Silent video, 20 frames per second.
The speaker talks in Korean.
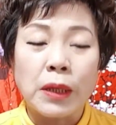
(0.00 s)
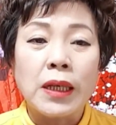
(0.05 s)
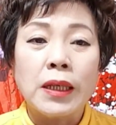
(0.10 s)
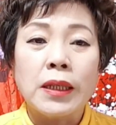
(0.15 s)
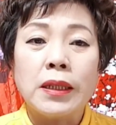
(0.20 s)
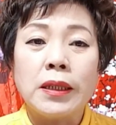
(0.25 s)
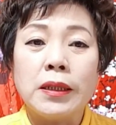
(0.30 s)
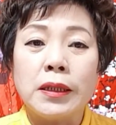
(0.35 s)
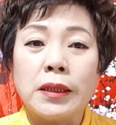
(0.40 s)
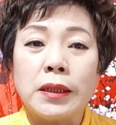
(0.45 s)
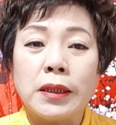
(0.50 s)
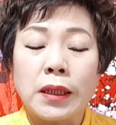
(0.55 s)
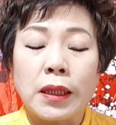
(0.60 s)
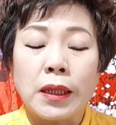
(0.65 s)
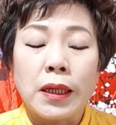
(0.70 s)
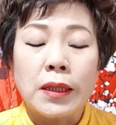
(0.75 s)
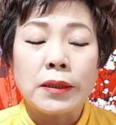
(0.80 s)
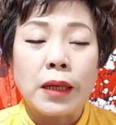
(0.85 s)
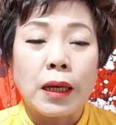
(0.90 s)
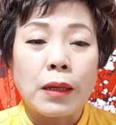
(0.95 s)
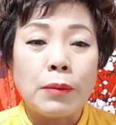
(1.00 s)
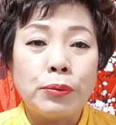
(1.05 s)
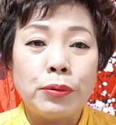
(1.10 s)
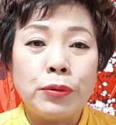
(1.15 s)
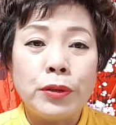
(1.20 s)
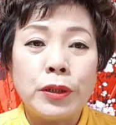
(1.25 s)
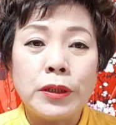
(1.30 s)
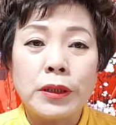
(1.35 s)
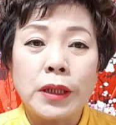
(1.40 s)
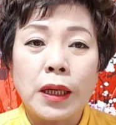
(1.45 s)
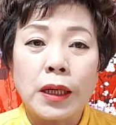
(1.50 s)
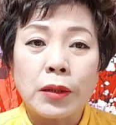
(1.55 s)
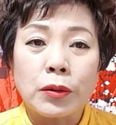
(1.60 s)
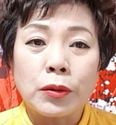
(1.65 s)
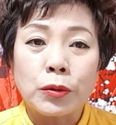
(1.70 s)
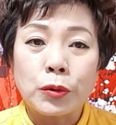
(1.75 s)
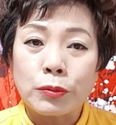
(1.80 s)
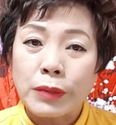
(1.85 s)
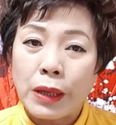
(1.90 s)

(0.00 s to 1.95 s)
일이 잘 풀리지 않아서 좀